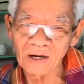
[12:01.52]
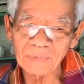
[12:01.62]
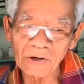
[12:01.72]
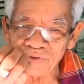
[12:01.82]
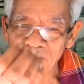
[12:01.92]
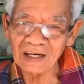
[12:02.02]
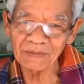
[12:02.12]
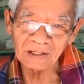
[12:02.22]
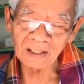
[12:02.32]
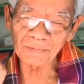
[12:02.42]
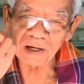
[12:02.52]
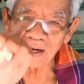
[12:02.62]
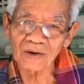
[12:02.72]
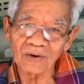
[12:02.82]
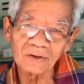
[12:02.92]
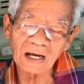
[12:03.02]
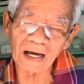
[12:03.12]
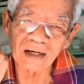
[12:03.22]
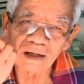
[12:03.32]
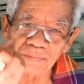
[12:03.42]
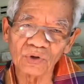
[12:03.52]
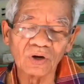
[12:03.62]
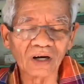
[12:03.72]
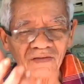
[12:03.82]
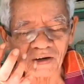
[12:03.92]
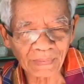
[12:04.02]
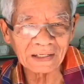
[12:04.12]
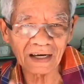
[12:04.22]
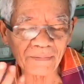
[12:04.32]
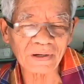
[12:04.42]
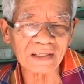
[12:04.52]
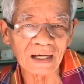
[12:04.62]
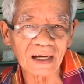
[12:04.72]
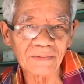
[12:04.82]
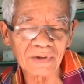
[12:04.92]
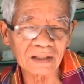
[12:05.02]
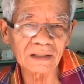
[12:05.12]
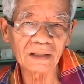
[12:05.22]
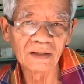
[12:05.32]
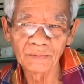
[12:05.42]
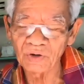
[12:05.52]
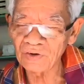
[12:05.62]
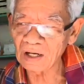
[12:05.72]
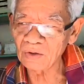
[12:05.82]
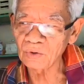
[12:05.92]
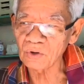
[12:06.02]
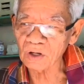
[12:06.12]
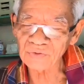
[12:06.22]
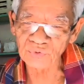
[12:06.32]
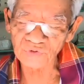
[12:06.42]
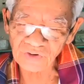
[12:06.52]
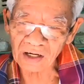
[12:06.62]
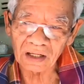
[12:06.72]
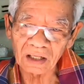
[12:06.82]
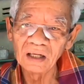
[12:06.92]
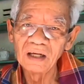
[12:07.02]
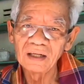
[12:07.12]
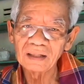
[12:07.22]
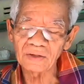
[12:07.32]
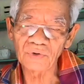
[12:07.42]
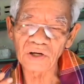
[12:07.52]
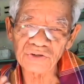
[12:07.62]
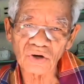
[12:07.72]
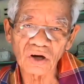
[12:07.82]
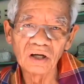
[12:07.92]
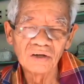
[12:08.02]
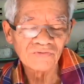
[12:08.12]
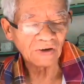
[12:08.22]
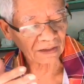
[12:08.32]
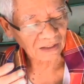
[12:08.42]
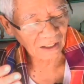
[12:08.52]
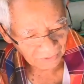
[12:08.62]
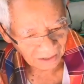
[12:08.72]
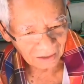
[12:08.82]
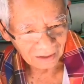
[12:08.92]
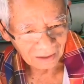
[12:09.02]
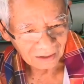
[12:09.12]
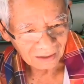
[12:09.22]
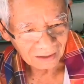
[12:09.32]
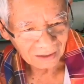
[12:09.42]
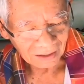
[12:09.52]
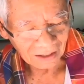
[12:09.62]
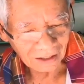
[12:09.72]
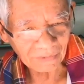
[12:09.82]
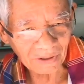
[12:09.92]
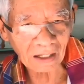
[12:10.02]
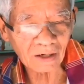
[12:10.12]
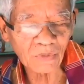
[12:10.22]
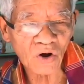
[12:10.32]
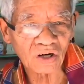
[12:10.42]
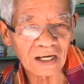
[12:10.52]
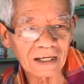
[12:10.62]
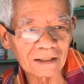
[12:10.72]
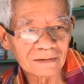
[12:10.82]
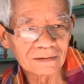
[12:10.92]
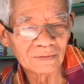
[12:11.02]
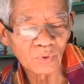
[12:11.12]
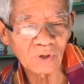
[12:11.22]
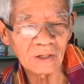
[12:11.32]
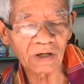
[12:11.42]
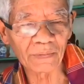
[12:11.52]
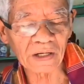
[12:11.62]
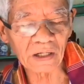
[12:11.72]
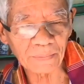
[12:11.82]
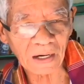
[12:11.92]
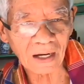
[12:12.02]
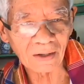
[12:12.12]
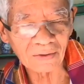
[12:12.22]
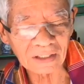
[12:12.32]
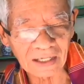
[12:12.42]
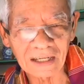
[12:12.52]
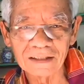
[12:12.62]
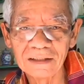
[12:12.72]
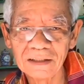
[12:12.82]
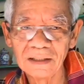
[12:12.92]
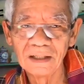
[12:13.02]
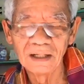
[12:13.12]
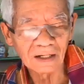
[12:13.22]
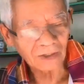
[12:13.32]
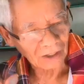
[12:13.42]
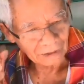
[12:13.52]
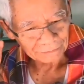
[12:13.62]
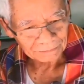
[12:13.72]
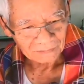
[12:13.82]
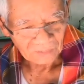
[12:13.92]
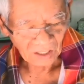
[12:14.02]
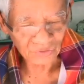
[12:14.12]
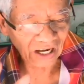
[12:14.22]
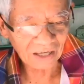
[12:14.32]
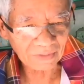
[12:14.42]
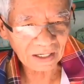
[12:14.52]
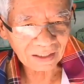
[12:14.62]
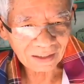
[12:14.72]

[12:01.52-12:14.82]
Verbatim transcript: ความเข้าใจเนี่ยเป็นที่มาของการเริ่มต้นของคำว่าปัญญาปัญญาเพราะฉะนั้นพอเวลาลุงเล่าสู่ฟังนี้ ท่านอยู่ในจอฟังทันไหมไม่ทันก็บอกนะ พูดเร็วเกินไปหรือเปล่าเงี้ย แล้วก็เข้าใจไหม